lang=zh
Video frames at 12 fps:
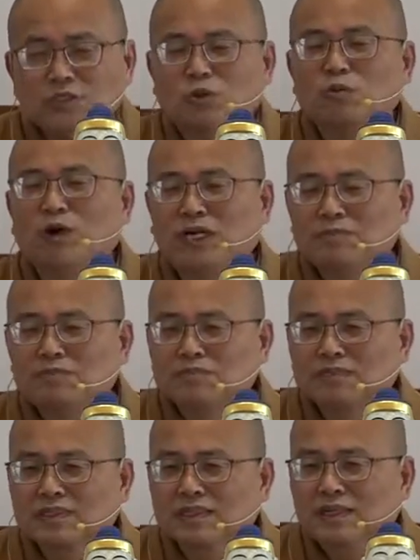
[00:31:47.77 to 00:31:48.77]
送完，
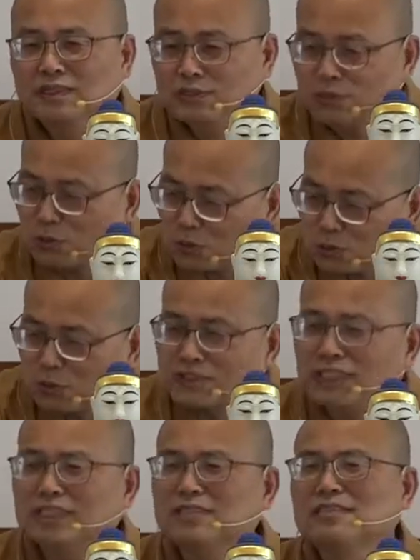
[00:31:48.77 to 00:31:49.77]
就有功
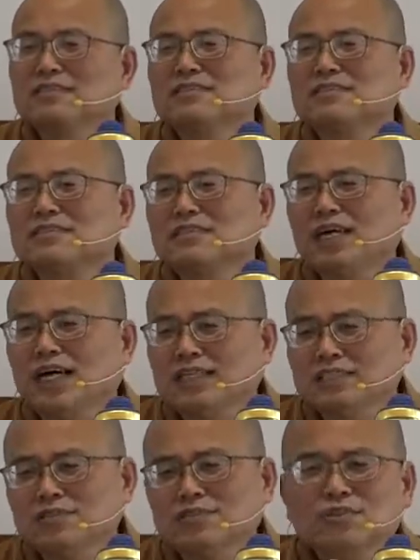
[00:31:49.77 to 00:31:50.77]
德了，啊，
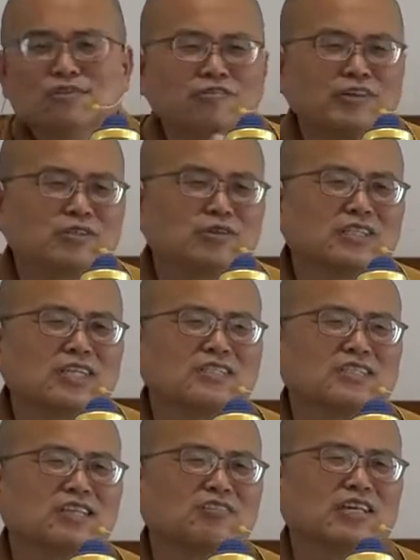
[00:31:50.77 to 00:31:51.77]
这种就是费头天
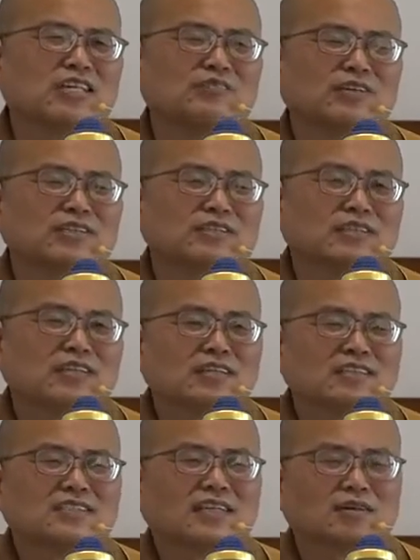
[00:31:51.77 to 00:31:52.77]
启的观念嘛，
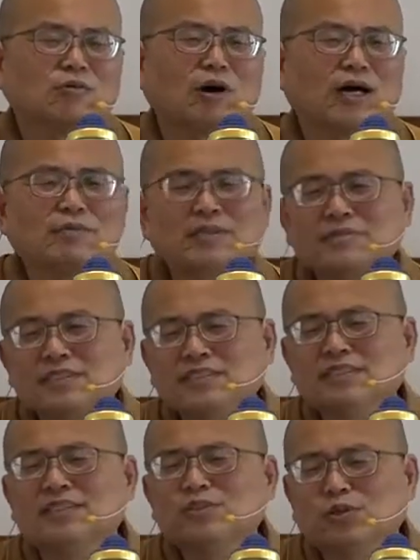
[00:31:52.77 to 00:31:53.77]
神话
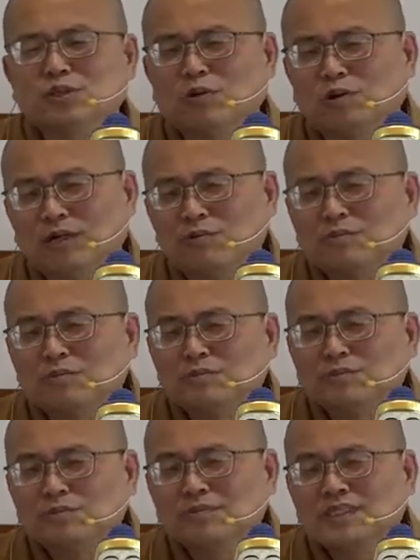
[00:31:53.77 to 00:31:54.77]
神说的话，
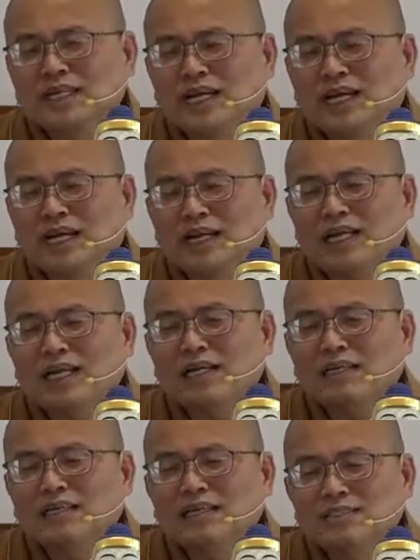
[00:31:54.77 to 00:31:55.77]
啊，
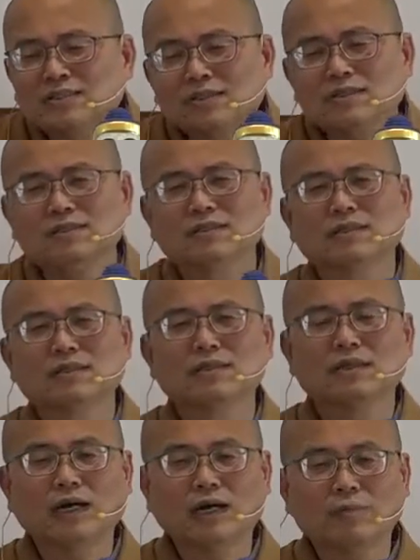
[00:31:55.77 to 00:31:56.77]
那所以
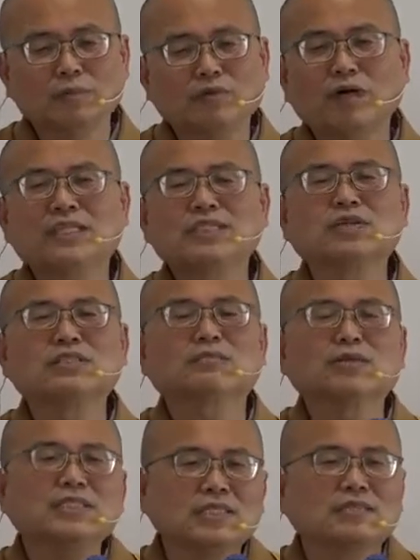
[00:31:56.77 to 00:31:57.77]
啊，不管你诵什
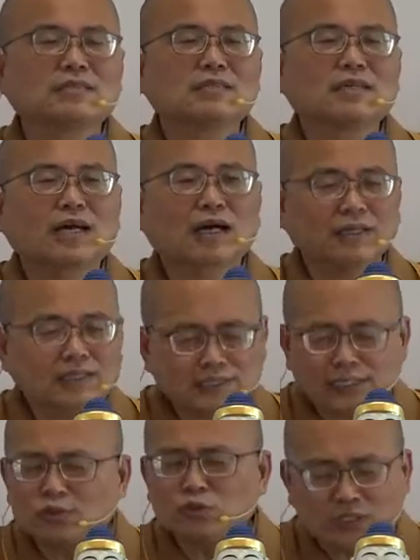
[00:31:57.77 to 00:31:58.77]
么经啊，你
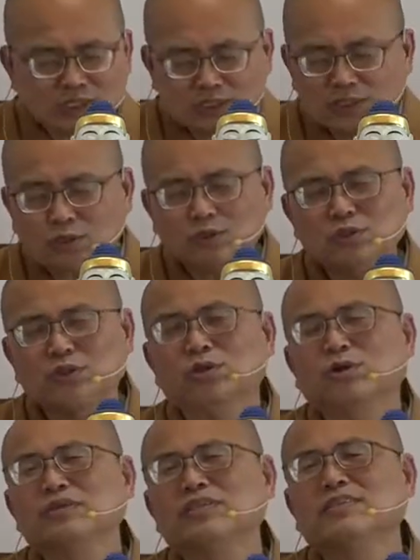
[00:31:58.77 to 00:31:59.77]
只要专心诵就有
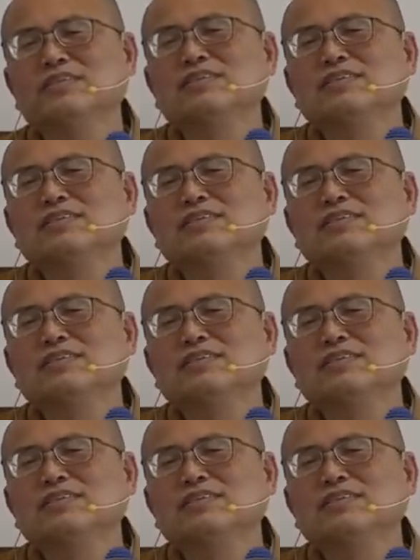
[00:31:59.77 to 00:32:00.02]
功德，